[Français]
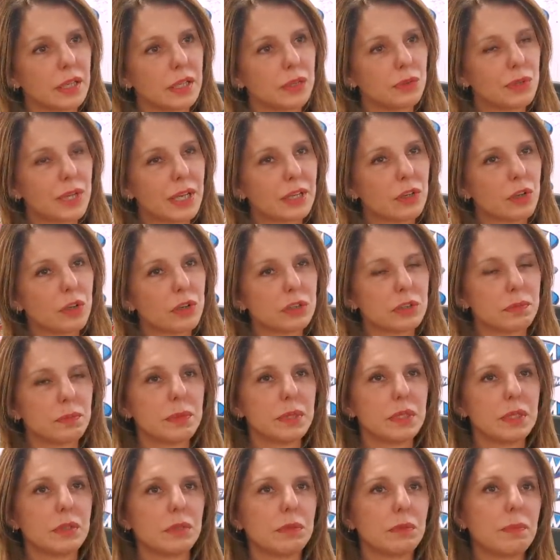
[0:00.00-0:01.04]
Il nous a
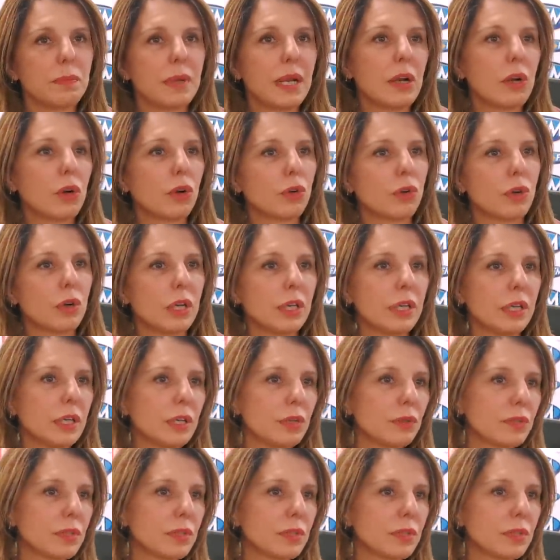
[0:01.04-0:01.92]
transmis une mélancolie,